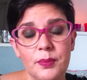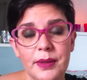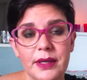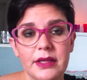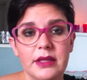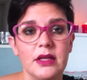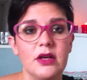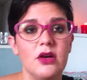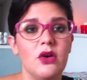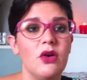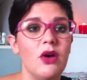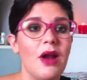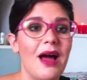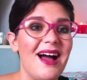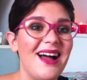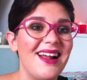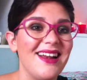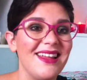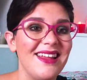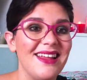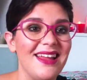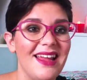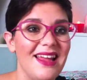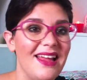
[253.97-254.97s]

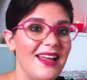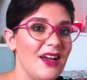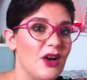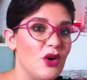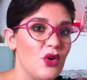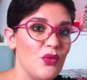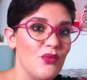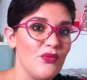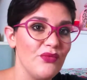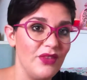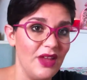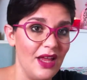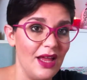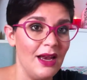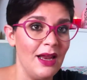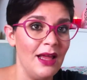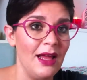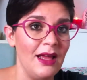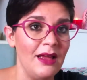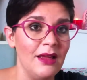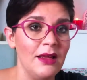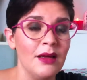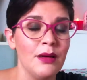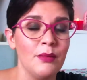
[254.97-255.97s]
particolari e
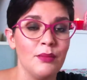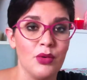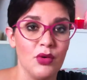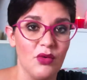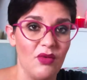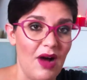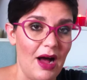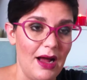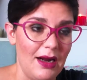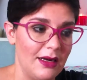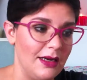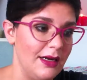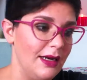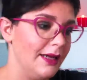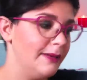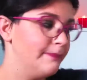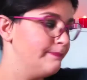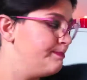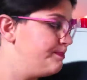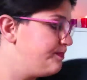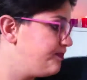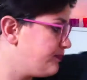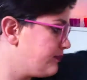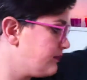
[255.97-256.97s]
conviene provarle.